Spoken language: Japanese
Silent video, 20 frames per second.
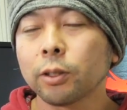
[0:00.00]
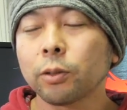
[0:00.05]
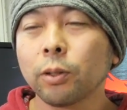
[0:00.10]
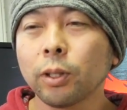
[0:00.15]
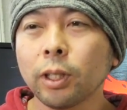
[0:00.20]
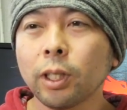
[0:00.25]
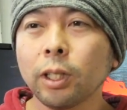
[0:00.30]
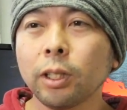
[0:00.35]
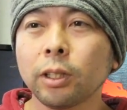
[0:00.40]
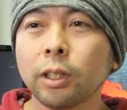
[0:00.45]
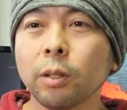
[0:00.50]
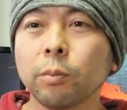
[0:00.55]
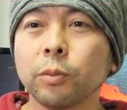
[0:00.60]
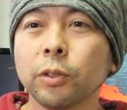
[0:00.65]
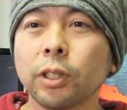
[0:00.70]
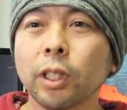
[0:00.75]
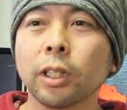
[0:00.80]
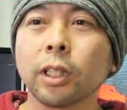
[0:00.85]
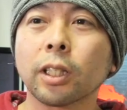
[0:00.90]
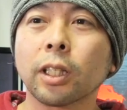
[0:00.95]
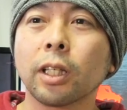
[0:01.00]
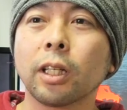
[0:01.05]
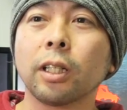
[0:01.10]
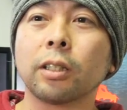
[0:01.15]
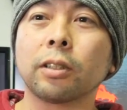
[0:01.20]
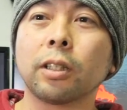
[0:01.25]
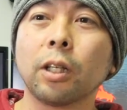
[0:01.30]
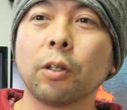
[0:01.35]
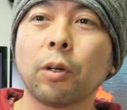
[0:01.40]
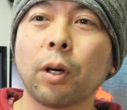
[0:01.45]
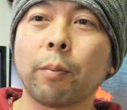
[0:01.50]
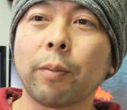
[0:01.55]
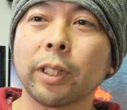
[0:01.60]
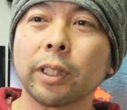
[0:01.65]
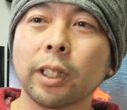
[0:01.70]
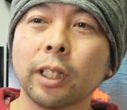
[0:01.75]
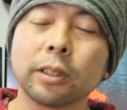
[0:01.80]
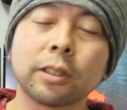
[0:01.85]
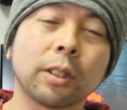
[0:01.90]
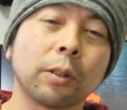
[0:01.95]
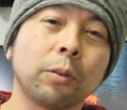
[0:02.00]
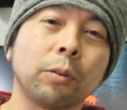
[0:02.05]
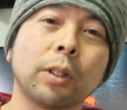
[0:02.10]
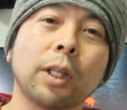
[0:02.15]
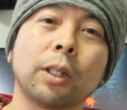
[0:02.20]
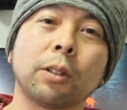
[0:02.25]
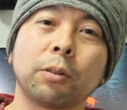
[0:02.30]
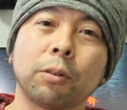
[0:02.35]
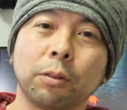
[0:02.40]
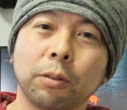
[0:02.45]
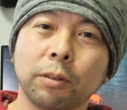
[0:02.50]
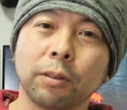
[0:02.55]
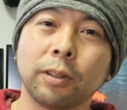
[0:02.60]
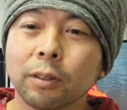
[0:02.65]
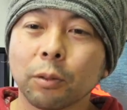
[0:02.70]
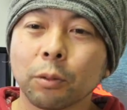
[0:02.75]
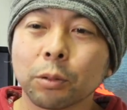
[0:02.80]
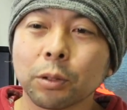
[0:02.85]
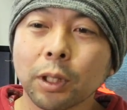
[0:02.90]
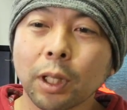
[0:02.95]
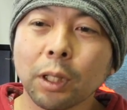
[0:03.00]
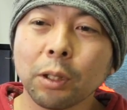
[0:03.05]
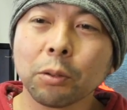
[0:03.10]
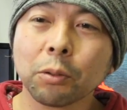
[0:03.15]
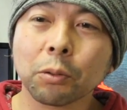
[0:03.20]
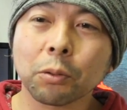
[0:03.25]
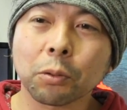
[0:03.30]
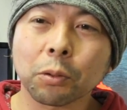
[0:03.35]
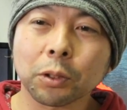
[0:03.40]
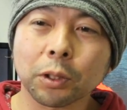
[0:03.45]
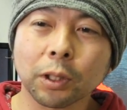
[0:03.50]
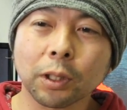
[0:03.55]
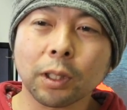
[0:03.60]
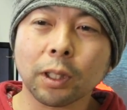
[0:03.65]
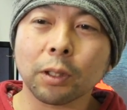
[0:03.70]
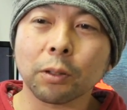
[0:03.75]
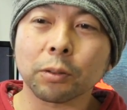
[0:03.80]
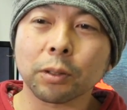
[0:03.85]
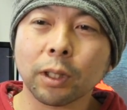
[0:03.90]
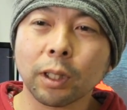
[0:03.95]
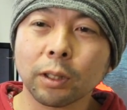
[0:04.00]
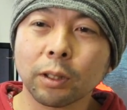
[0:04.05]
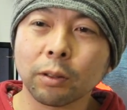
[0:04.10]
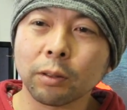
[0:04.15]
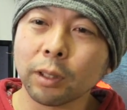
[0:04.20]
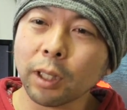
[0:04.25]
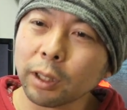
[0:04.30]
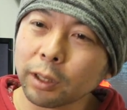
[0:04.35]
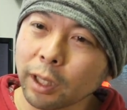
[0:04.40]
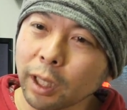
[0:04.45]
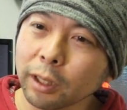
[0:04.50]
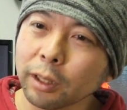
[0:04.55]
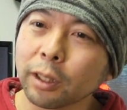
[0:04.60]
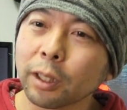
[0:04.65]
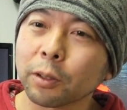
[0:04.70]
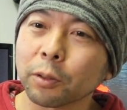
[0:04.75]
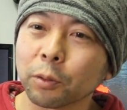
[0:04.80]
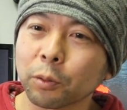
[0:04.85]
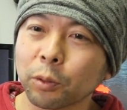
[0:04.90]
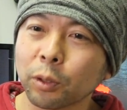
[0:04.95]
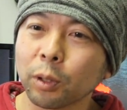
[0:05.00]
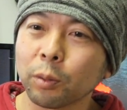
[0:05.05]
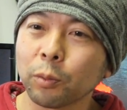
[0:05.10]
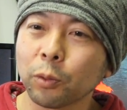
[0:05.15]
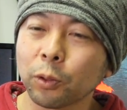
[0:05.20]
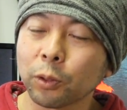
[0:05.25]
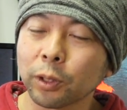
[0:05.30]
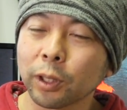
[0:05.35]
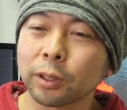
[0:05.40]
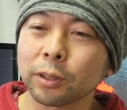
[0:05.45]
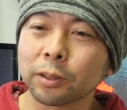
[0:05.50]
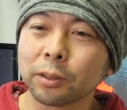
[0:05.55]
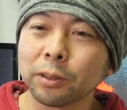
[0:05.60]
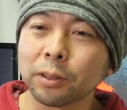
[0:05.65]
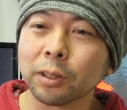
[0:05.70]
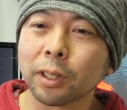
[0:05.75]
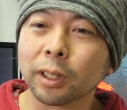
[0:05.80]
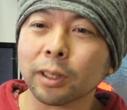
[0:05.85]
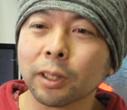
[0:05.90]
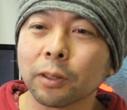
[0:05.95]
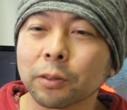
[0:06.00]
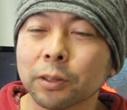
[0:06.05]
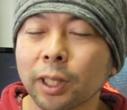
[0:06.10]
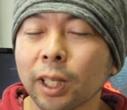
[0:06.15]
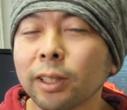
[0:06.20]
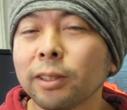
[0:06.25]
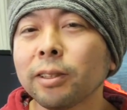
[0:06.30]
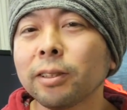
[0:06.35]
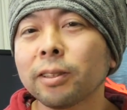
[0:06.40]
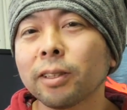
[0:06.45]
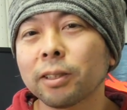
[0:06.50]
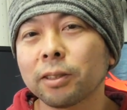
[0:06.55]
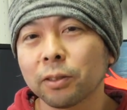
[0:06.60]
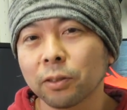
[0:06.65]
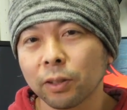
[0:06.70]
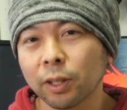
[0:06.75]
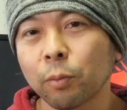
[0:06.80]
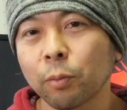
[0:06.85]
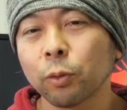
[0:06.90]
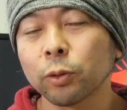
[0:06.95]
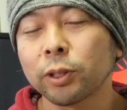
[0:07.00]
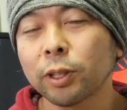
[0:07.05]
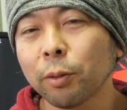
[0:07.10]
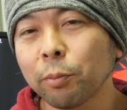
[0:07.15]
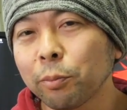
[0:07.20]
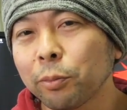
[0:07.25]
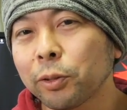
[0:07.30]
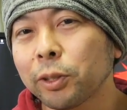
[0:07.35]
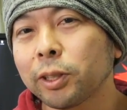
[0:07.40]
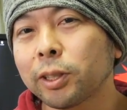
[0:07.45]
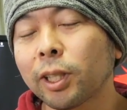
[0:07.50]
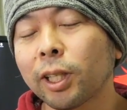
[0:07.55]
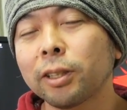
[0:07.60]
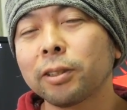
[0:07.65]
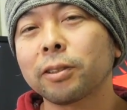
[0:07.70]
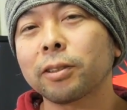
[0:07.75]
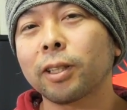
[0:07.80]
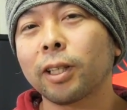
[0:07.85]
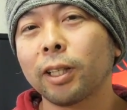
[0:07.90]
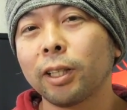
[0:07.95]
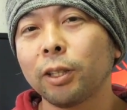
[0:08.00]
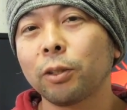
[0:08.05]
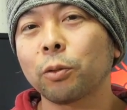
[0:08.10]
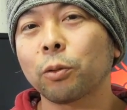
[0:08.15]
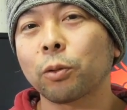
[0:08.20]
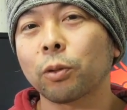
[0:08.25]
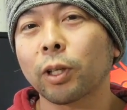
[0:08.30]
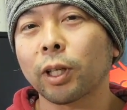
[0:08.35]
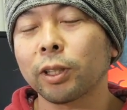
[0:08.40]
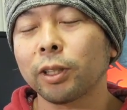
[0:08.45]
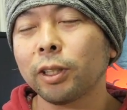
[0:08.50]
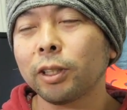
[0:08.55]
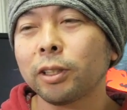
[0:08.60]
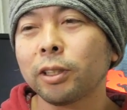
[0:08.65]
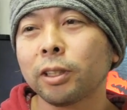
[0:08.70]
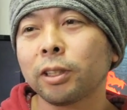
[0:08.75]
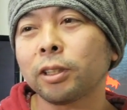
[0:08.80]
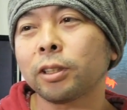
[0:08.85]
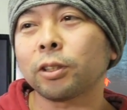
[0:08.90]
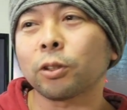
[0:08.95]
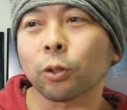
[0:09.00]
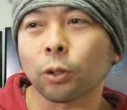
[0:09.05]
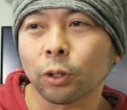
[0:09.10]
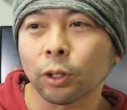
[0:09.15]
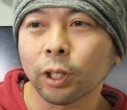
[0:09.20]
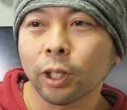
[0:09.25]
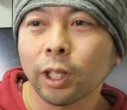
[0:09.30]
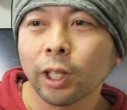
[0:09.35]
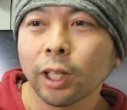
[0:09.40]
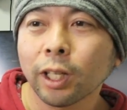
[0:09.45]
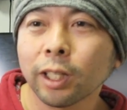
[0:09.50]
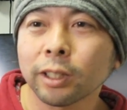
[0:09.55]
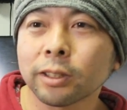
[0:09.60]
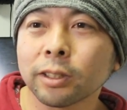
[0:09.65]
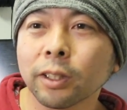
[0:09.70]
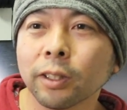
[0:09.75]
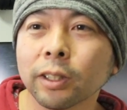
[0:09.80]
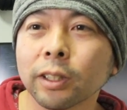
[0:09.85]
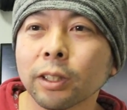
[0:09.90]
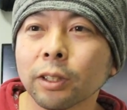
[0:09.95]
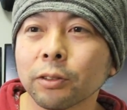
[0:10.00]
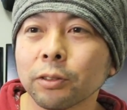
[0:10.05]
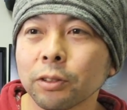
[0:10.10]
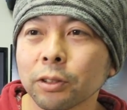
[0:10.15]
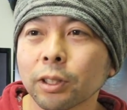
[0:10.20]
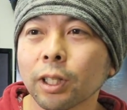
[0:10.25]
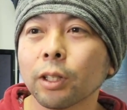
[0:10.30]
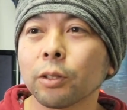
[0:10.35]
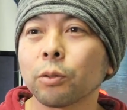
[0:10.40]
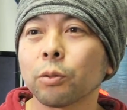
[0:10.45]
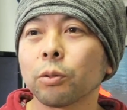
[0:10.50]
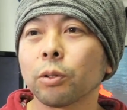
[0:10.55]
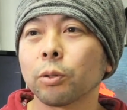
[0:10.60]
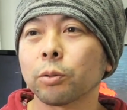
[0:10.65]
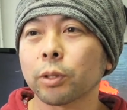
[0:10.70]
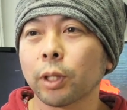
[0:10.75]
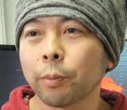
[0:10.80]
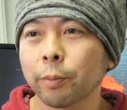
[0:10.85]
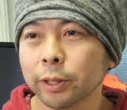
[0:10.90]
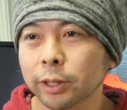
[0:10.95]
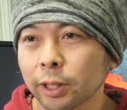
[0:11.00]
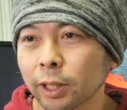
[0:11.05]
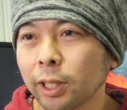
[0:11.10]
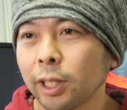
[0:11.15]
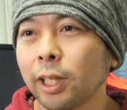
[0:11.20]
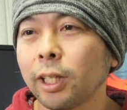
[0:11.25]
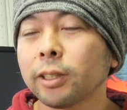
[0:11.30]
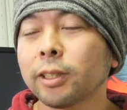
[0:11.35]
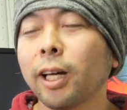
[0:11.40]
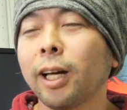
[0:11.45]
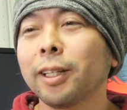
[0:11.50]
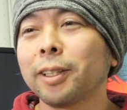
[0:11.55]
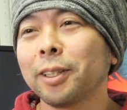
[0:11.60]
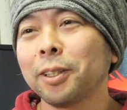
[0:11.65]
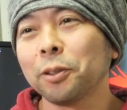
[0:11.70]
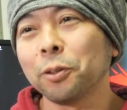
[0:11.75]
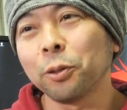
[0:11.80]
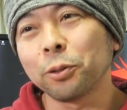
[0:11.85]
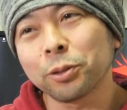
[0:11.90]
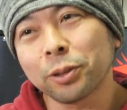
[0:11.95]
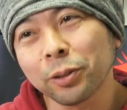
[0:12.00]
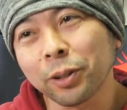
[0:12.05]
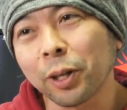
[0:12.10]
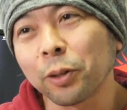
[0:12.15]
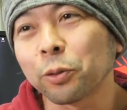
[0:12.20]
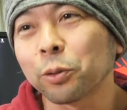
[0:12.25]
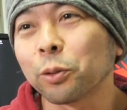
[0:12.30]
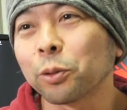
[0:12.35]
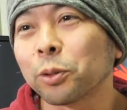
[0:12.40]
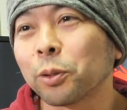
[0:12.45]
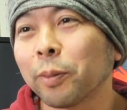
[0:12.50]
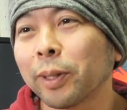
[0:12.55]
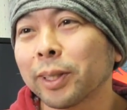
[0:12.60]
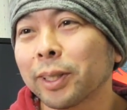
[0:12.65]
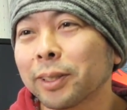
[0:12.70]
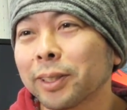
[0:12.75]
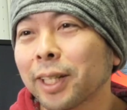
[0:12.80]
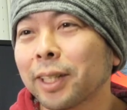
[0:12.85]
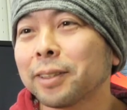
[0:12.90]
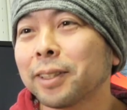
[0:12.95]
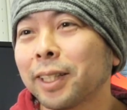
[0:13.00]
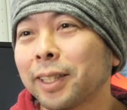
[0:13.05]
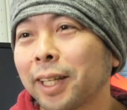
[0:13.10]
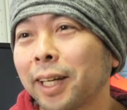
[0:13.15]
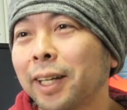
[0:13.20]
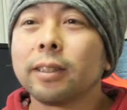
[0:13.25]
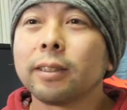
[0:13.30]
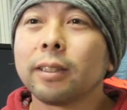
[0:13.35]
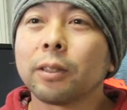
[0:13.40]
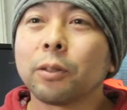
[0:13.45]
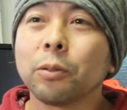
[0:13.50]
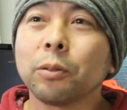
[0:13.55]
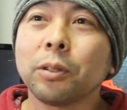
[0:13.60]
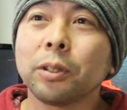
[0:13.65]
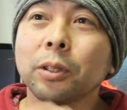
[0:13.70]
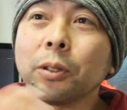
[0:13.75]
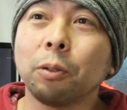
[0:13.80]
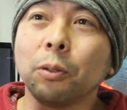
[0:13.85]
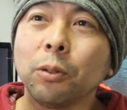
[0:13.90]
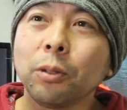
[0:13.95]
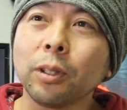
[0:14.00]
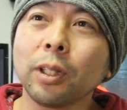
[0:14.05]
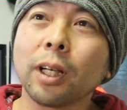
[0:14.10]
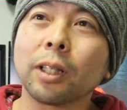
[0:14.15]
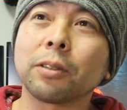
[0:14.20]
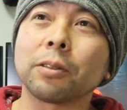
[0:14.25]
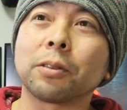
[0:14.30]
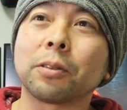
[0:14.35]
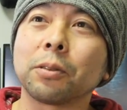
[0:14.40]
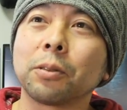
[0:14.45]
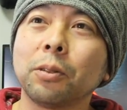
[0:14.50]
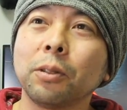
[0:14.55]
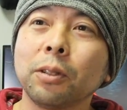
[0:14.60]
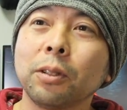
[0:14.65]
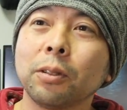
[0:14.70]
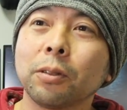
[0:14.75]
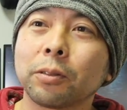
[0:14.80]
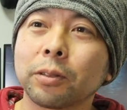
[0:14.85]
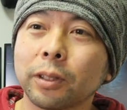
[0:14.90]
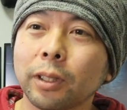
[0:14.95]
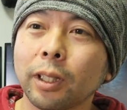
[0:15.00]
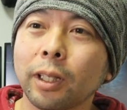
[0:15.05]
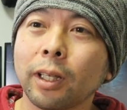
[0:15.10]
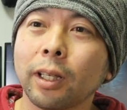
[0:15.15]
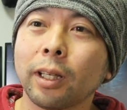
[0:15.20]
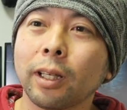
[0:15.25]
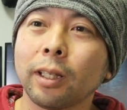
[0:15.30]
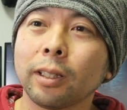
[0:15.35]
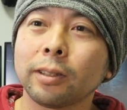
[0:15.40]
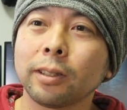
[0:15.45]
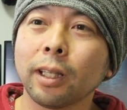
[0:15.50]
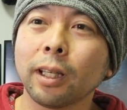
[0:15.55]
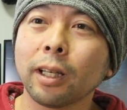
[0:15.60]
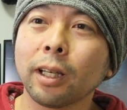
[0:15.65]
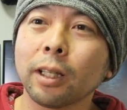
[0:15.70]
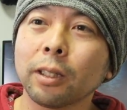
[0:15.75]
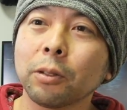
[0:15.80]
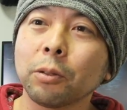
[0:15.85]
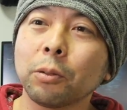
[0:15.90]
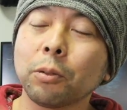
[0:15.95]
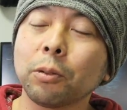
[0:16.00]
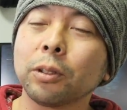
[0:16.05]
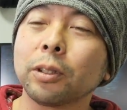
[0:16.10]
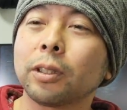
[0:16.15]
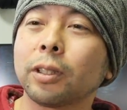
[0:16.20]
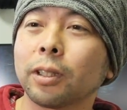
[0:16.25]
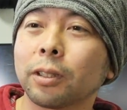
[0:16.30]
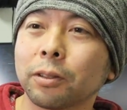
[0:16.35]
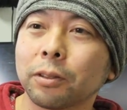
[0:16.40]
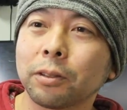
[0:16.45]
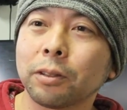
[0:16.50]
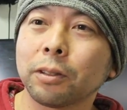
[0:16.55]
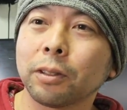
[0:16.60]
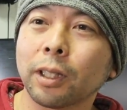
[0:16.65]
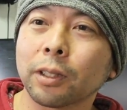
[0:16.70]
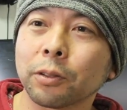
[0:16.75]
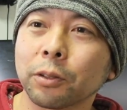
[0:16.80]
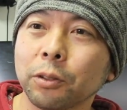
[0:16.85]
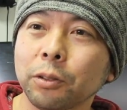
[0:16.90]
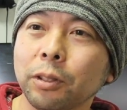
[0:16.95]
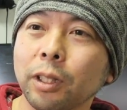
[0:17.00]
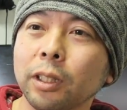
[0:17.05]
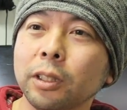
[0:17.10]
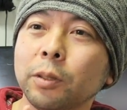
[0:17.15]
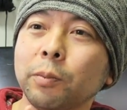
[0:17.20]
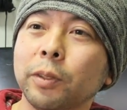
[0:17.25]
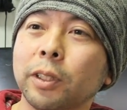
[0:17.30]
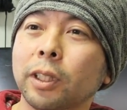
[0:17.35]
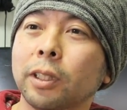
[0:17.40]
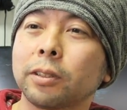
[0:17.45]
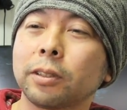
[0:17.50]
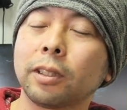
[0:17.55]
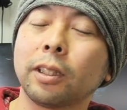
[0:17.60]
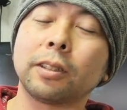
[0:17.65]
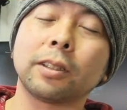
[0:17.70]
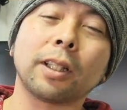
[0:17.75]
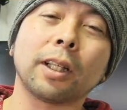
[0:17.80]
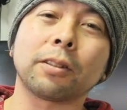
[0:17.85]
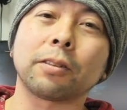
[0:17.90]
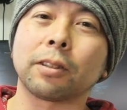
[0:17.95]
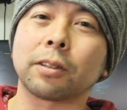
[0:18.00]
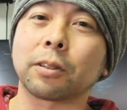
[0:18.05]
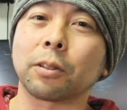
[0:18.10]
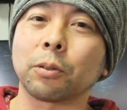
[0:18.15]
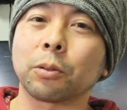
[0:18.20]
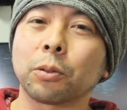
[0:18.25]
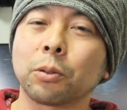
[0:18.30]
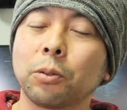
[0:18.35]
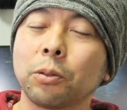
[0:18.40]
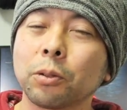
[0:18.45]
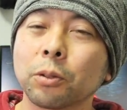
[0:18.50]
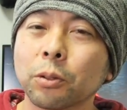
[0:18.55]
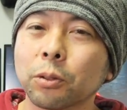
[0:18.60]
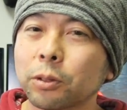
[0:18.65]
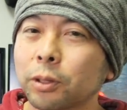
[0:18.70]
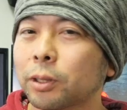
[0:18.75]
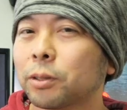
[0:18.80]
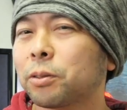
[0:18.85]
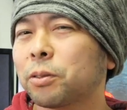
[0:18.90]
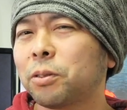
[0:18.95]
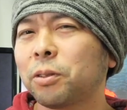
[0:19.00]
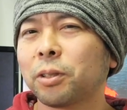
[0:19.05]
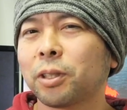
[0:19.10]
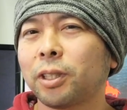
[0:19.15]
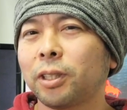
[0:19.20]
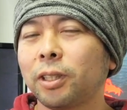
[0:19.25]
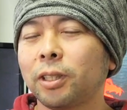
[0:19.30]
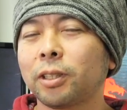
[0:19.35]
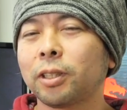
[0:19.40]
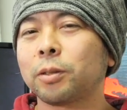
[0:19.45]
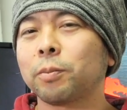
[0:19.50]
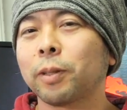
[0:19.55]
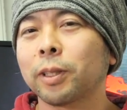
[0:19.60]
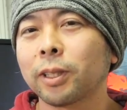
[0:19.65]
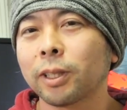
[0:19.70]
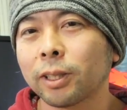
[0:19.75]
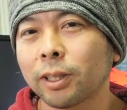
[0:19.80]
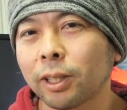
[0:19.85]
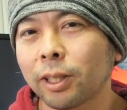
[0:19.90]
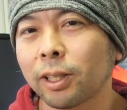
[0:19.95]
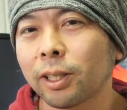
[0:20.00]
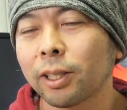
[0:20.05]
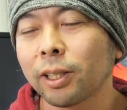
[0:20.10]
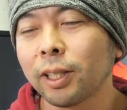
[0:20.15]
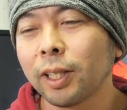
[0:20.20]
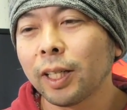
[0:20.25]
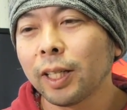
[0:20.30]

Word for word: それでいて無駄なキャラクターをあんまり出してこないという抑えるところしっかり抑えてるななんだろうこれもうね作る方のセンスですもう全部にセンスがいいところがひしひしと伝わってくるタイトルでございましたさっきの北斗が如くと全く逆だねで特に音楽すごい良くて前半の方で出てくるあの遊園地みたいなステージがあるんですけどそこの曲がすごい気に入ってしまってて